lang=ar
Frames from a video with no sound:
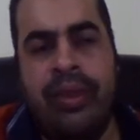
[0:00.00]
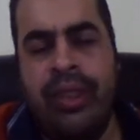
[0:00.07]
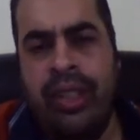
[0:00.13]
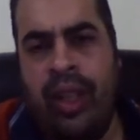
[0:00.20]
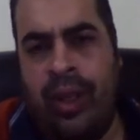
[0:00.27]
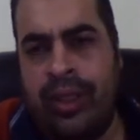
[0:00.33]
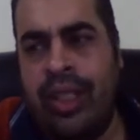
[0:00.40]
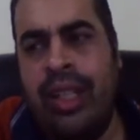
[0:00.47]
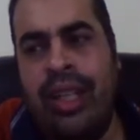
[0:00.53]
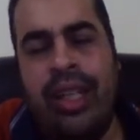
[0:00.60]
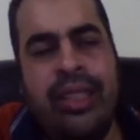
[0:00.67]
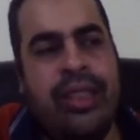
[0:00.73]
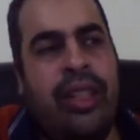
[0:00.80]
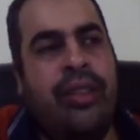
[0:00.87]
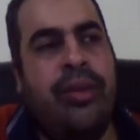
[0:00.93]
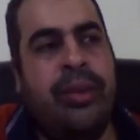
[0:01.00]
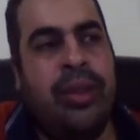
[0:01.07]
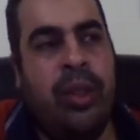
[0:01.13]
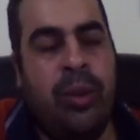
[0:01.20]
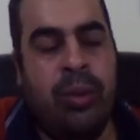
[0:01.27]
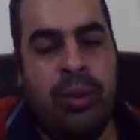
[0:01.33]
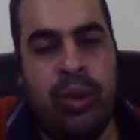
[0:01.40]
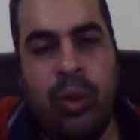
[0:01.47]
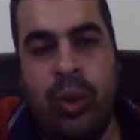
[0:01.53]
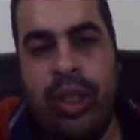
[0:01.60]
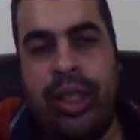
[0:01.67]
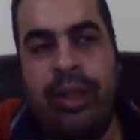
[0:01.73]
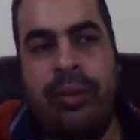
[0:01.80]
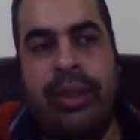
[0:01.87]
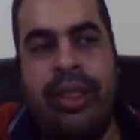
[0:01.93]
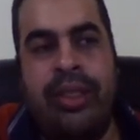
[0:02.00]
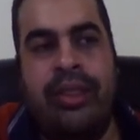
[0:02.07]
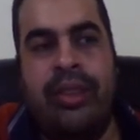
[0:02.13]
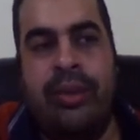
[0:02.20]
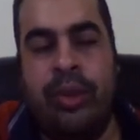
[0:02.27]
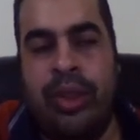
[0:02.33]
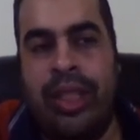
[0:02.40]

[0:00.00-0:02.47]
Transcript: لو حصل لك اي ظرف بتلاقيهم يجوا لك البيت انت مش